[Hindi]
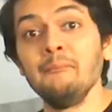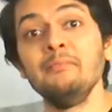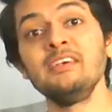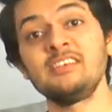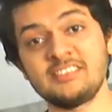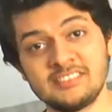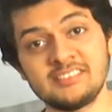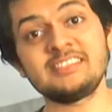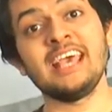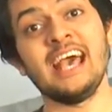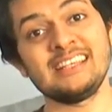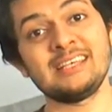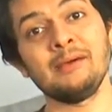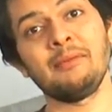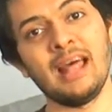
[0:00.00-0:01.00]
मिस
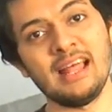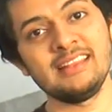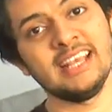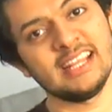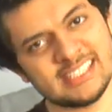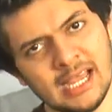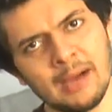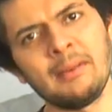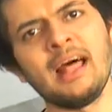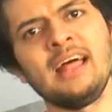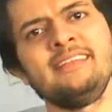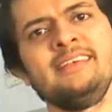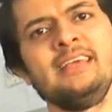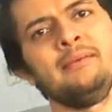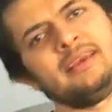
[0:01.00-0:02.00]
कैसा पढ़ाती है अच्छा
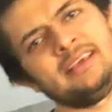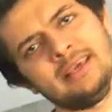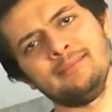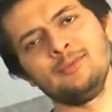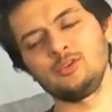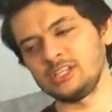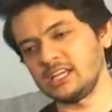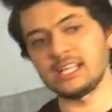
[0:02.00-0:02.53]
पढ़ाती है भाई ये पूछा